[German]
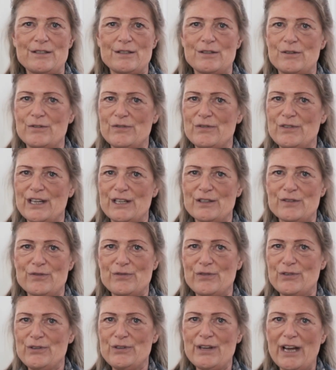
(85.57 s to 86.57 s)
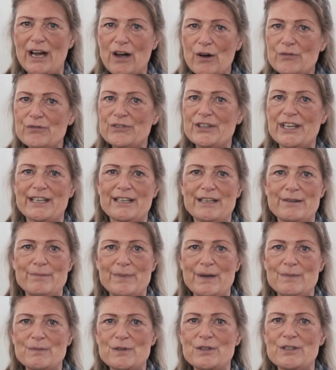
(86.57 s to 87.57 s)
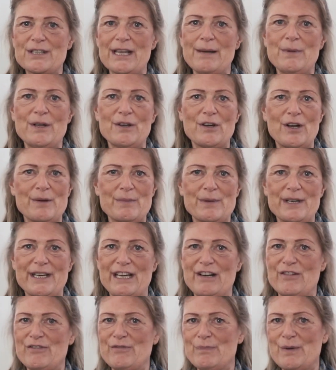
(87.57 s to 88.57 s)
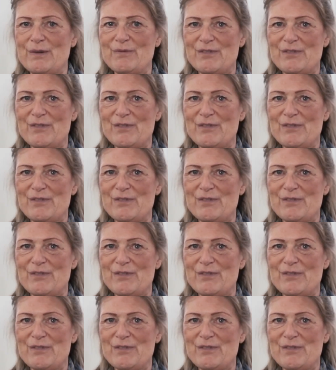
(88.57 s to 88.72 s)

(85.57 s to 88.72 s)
sie dürfen ganz früh aufdecken, beim Zusammenräumen helfen,